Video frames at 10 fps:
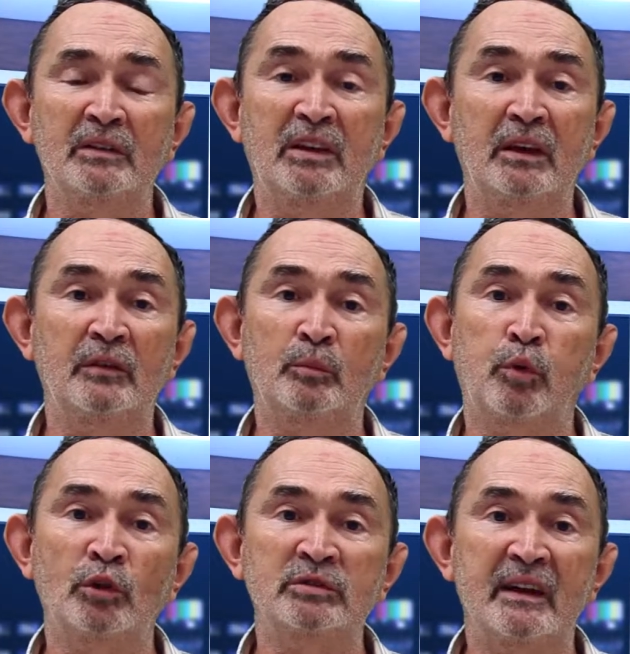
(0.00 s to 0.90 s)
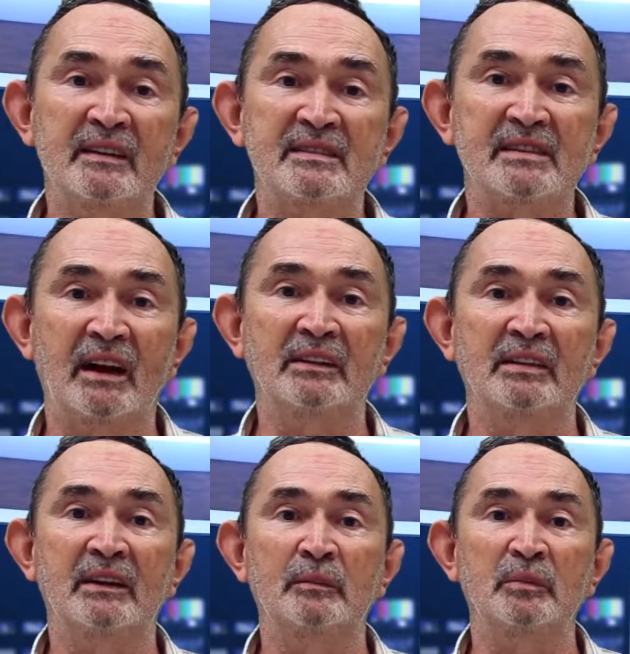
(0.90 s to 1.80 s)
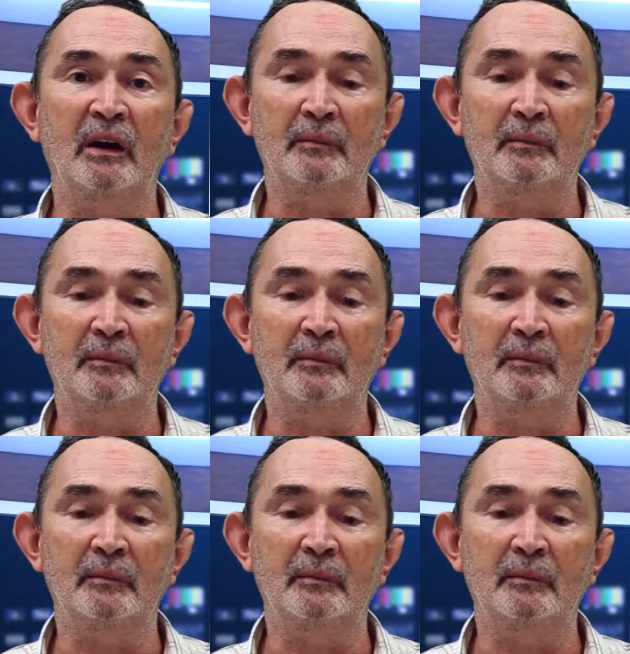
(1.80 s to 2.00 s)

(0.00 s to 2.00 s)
TV Bol'dayız saygılarımla.